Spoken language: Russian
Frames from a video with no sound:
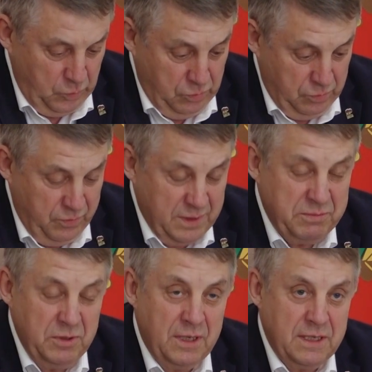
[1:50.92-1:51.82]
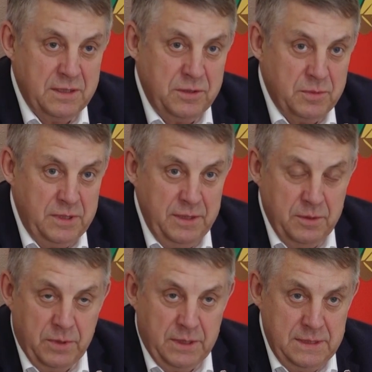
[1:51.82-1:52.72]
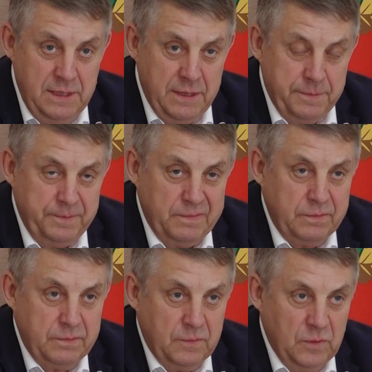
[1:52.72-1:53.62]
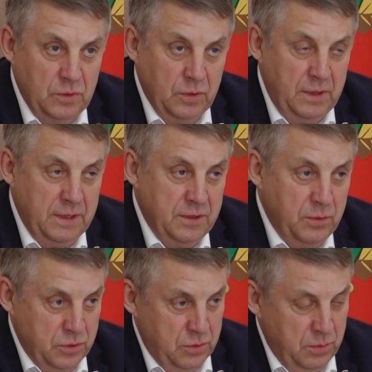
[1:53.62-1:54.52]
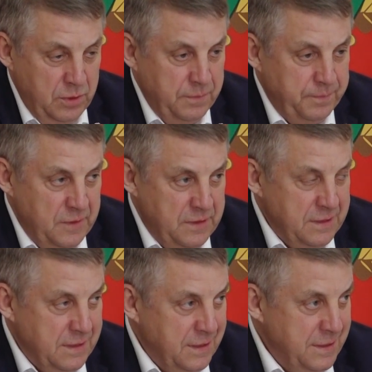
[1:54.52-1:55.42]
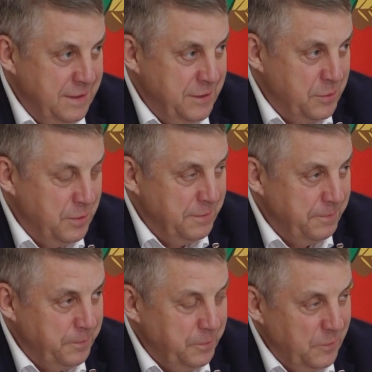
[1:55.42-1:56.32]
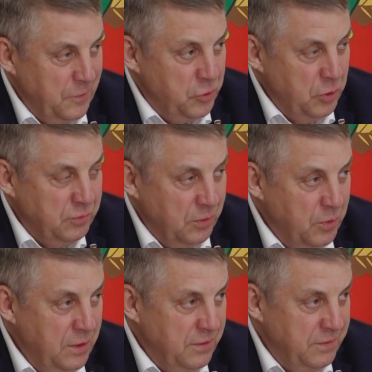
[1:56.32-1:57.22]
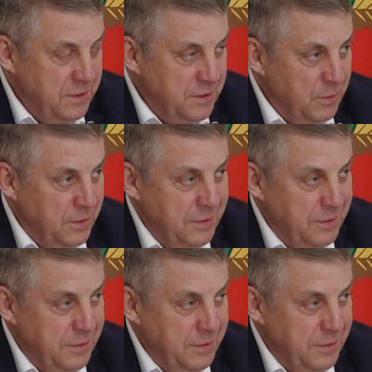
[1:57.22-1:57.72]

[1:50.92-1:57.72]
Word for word: ну, два с половиной раза, чем в среднем по России. Ну, для того, чтобы сельское хозяйство еще было более эффективно,